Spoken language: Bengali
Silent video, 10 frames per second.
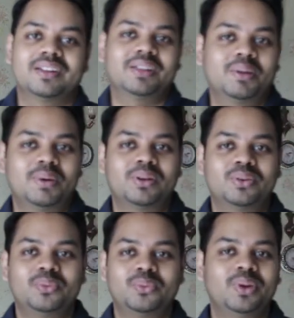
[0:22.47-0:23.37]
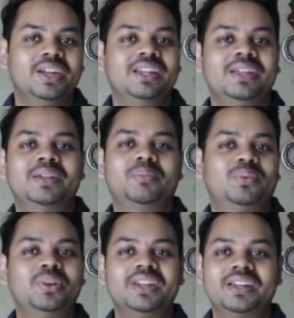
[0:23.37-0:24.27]
অ্যাবাউট টোয়েন্টি
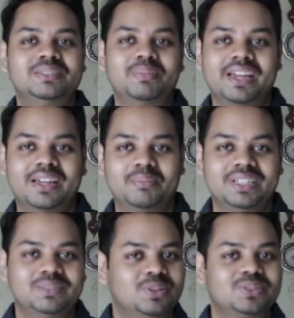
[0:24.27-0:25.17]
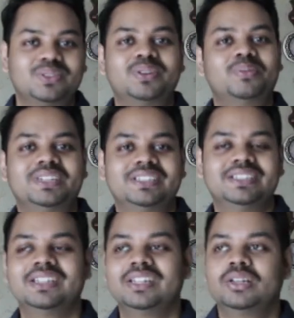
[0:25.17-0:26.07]
টোয়েন্টি ইয়ার্স ব্যাক বিশ বছরের বেশি
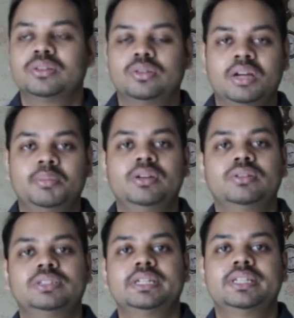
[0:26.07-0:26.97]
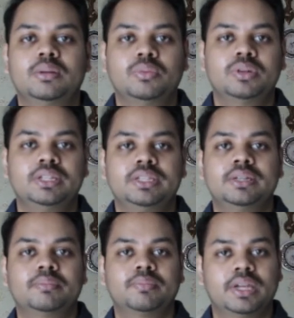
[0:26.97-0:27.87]
তো আমি হচ্ছে কি ধানমন্ডিতে
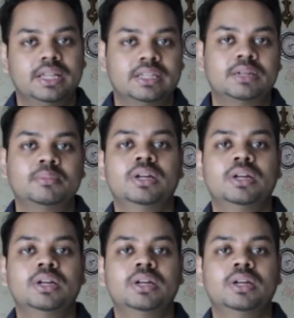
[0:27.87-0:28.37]
খেলতাম